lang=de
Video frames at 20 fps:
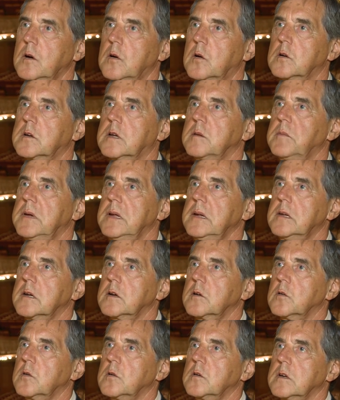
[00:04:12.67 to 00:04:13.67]
und dem
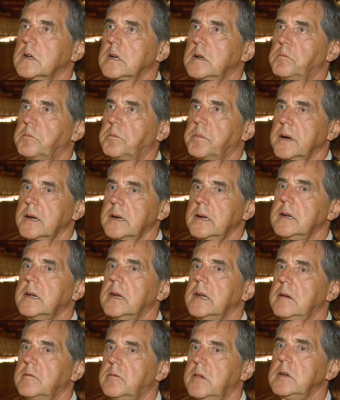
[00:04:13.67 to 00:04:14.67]
Hintergrund im Print
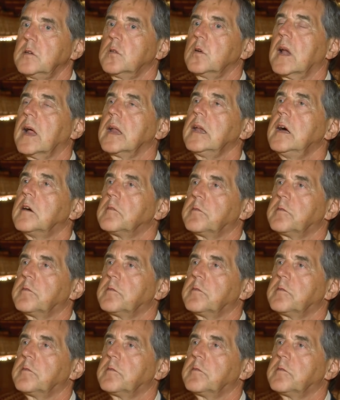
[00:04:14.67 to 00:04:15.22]
eventuell ein